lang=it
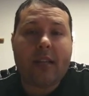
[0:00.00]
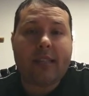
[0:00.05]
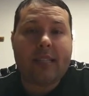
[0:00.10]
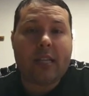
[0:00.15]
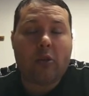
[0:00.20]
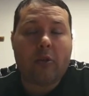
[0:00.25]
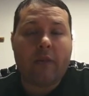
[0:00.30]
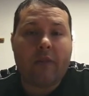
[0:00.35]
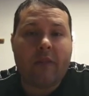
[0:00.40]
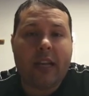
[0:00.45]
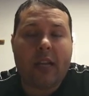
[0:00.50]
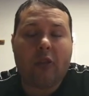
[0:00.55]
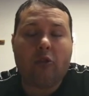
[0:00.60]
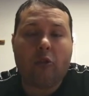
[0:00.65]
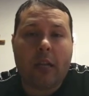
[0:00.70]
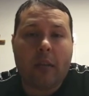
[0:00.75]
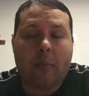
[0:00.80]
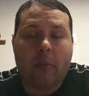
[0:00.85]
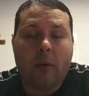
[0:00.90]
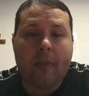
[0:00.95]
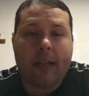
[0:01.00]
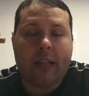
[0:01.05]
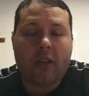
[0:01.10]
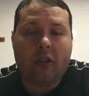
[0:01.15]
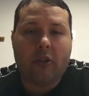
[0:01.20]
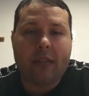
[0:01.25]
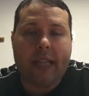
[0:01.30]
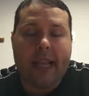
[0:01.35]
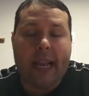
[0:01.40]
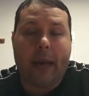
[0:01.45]
che è stato inviato nel
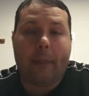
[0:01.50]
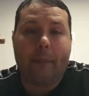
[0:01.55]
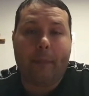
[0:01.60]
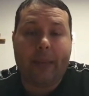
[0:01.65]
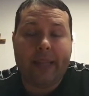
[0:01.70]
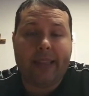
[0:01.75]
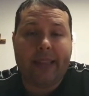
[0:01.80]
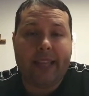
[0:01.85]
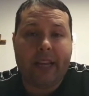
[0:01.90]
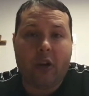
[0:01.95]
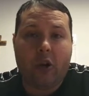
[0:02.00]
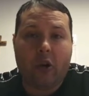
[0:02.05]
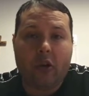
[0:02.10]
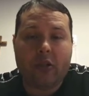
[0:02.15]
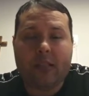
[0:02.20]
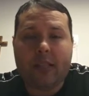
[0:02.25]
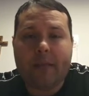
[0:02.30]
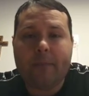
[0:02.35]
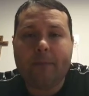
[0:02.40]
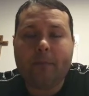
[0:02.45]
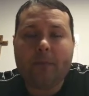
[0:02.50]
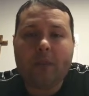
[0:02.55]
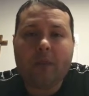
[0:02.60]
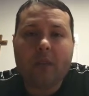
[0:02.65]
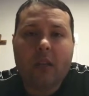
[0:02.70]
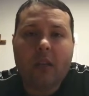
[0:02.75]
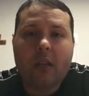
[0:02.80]
momento della Pentecoste.